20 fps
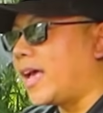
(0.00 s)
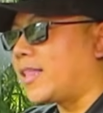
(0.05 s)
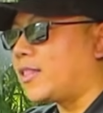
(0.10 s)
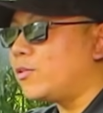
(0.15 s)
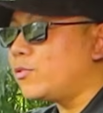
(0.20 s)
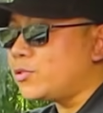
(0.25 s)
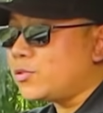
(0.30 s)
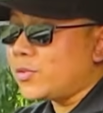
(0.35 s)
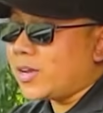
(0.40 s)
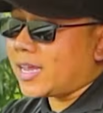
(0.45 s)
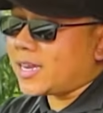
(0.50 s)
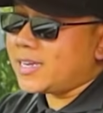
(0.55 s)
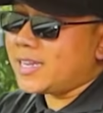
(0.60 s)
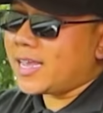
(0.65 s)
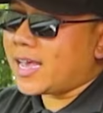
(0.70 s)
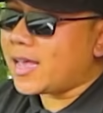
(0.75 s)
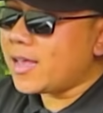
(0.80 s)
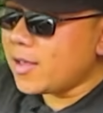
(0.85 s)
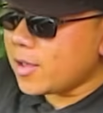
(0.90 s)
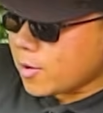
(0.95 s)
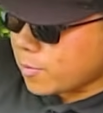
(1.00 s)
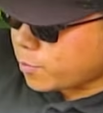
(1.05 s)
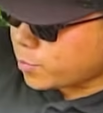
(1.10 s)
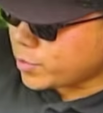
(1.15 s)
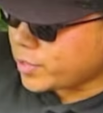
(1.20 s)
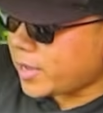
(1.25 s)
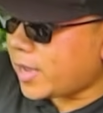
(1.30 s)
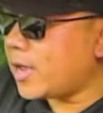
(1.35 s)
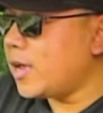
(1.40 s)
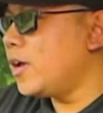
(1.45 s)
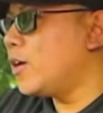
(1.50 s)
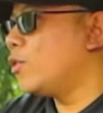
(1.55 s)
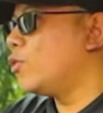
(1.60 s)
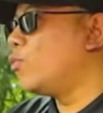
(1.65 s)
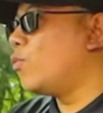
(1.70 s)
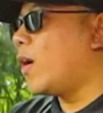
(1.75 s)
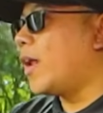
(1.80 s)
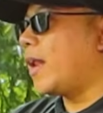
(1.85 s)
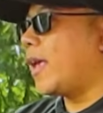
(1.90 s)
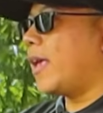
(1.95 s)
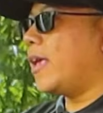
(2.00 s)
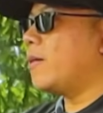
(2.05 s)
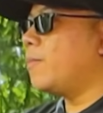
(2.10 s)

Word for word: nah terus juga dia punya dual